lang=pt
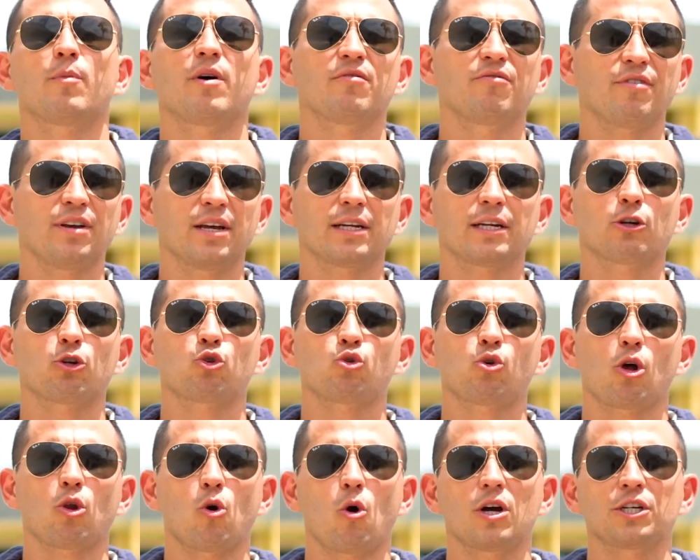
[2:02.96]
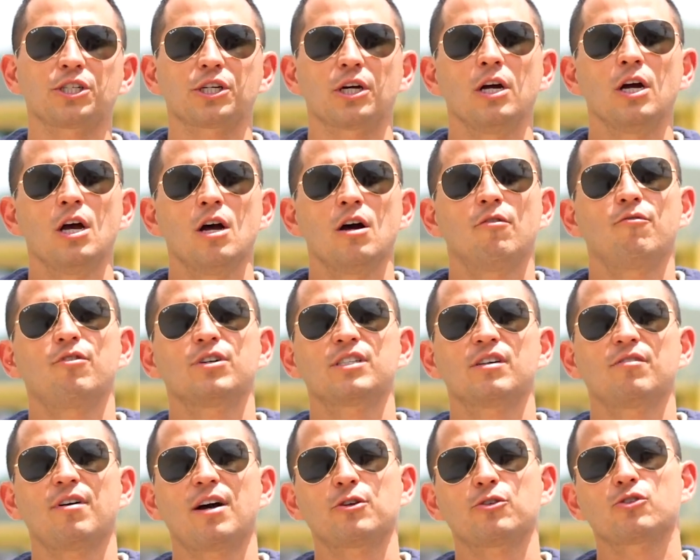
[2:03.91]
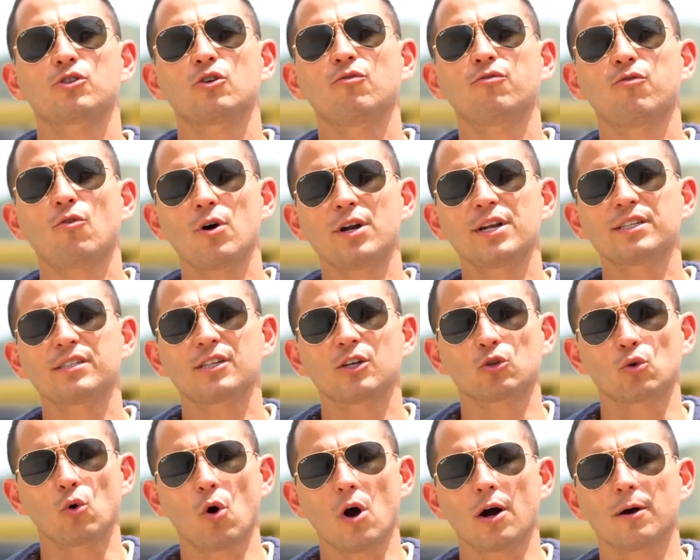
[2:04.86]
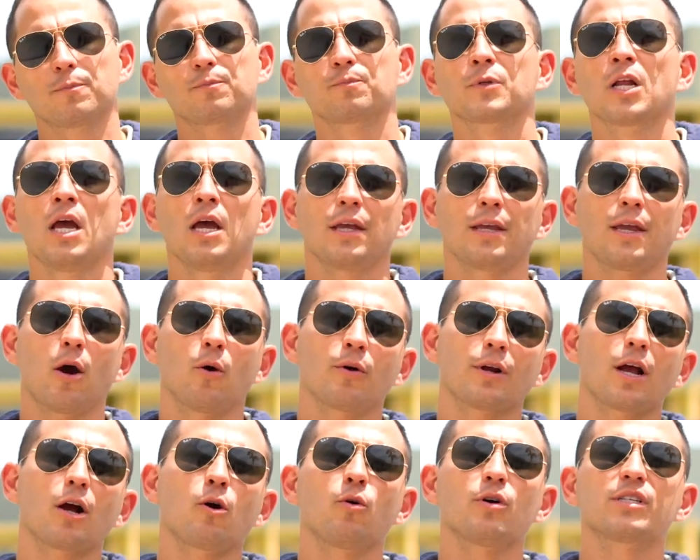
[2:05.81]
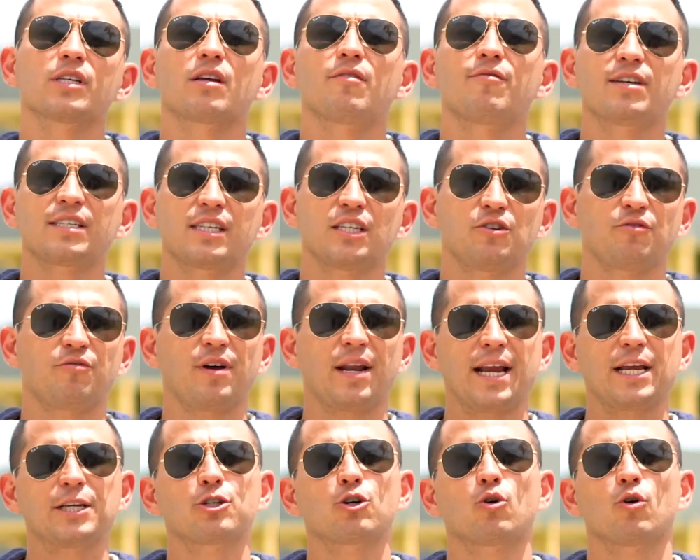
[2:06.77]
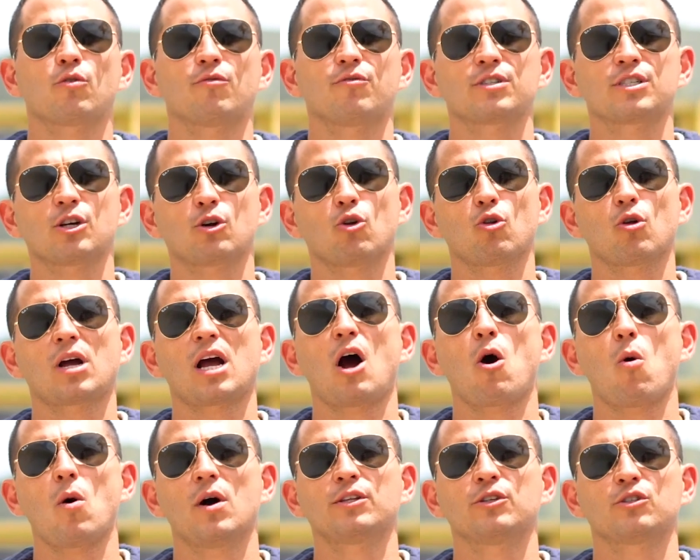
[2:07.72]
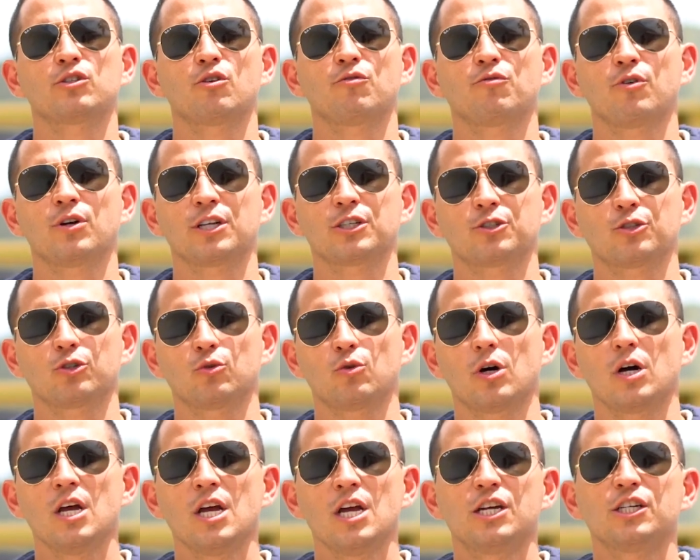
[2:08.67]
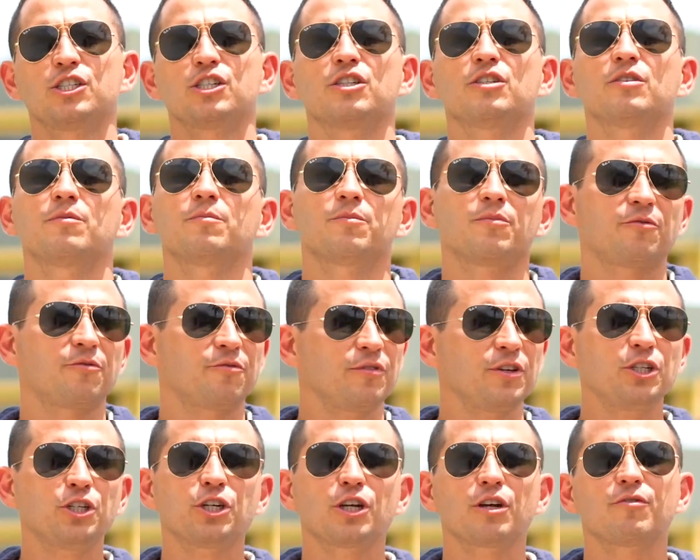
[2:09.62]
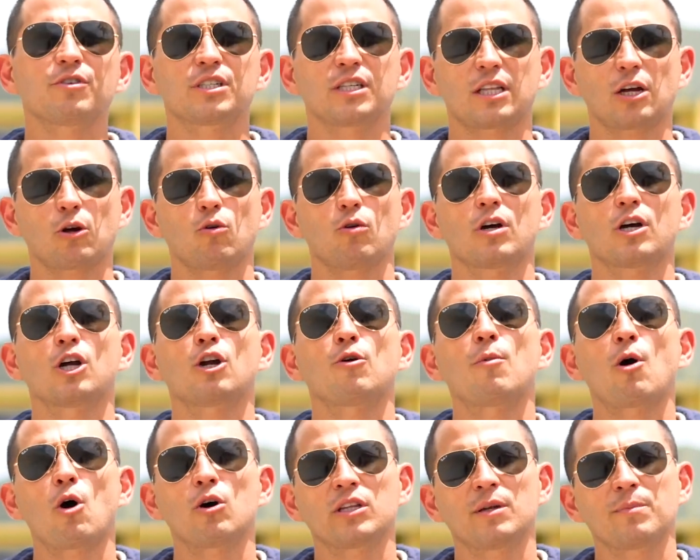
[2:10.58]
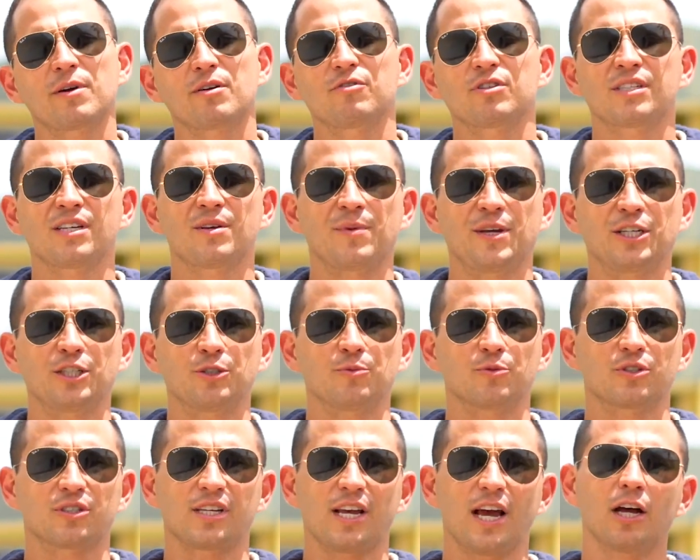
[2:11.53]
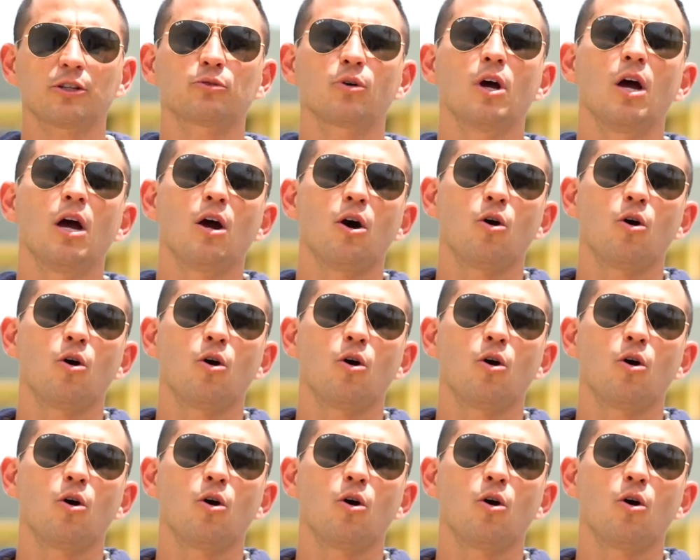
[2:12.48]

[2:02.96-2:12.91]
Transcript: uma venda na sua loja, você vai no seu fornecedor e a única coisa que vai ser diferente quando você colocar a ordem do seu fornecedor, finge que você está colocando uma ordem para você mesmo, certo?